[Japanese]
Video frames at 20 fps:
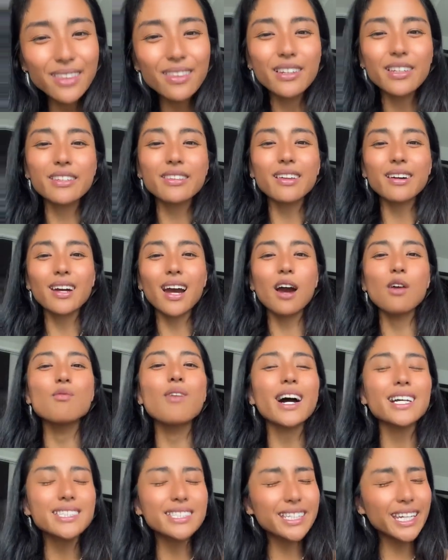い時とか
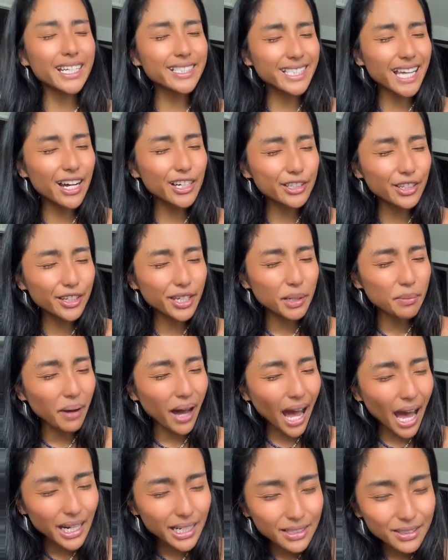忘れちゃう時
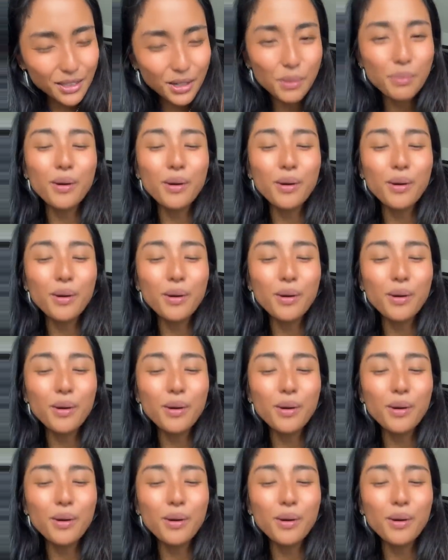もある